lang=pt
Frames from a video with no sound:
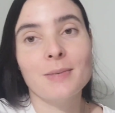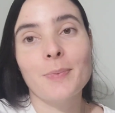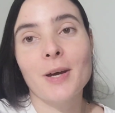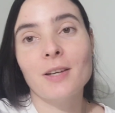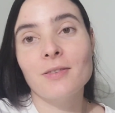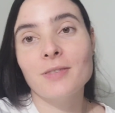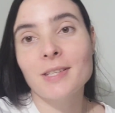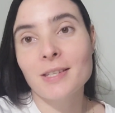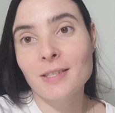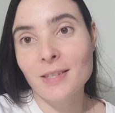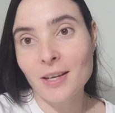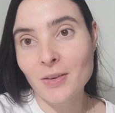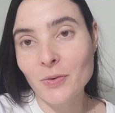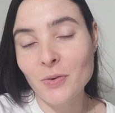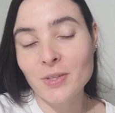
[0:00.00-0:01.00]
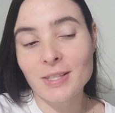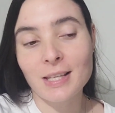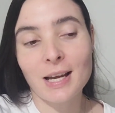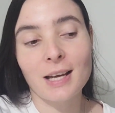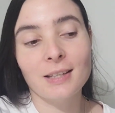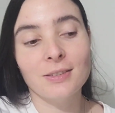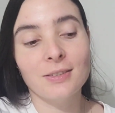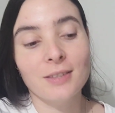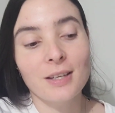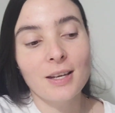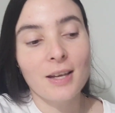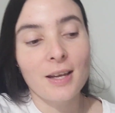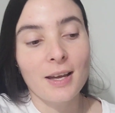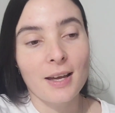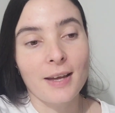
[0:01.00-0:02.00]
Espero que vocês tenham gostado.
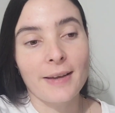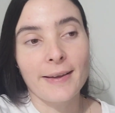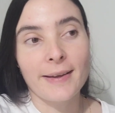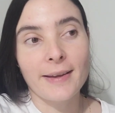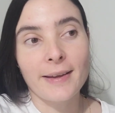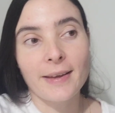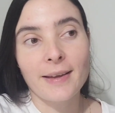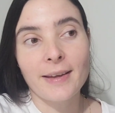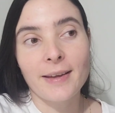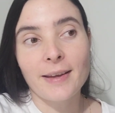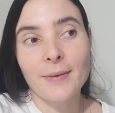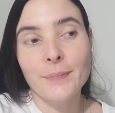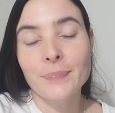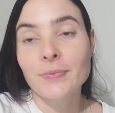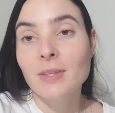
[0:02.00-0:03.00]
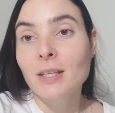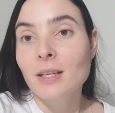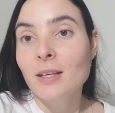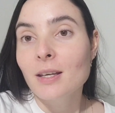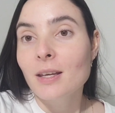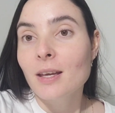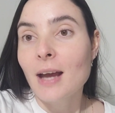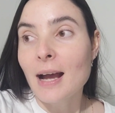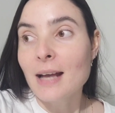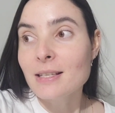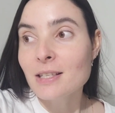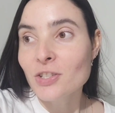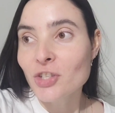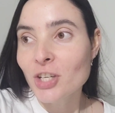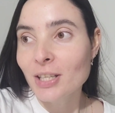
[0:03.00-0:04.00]
É... A
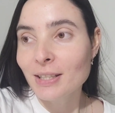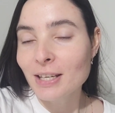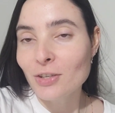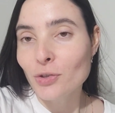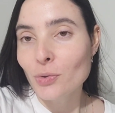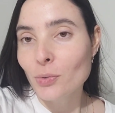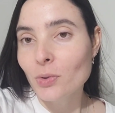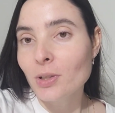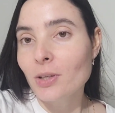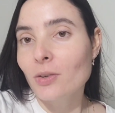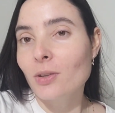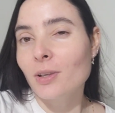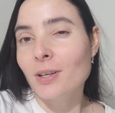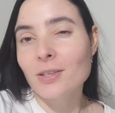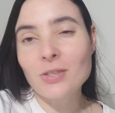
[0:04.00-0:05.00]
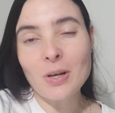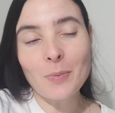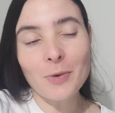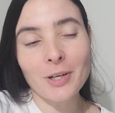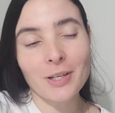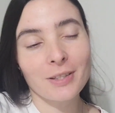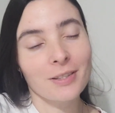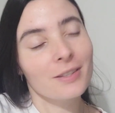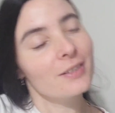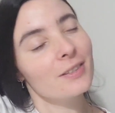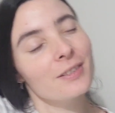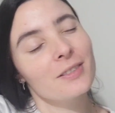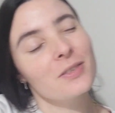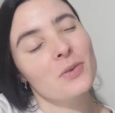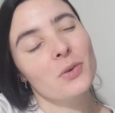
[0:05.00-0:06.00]
cestinha da Júlia, eu coloquei só
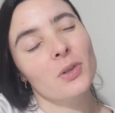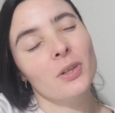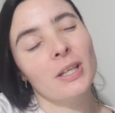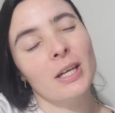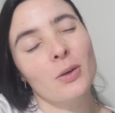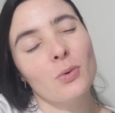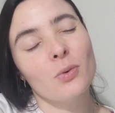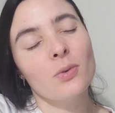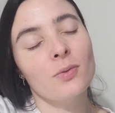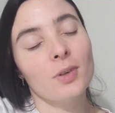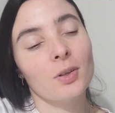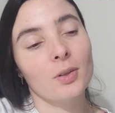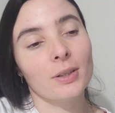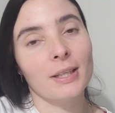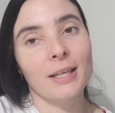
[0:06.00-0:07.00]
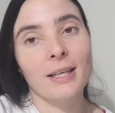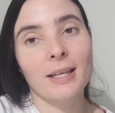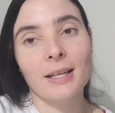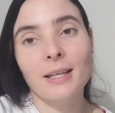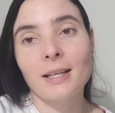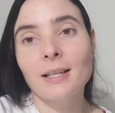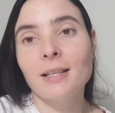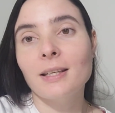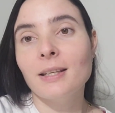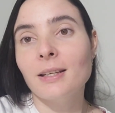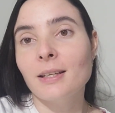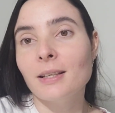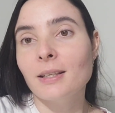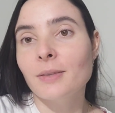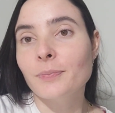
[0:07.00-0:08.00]
moranguinho, coloquei uva, coloquei
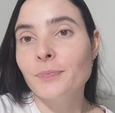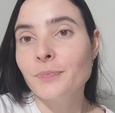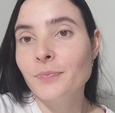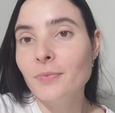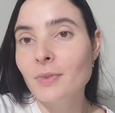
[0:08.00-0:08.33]
aquele...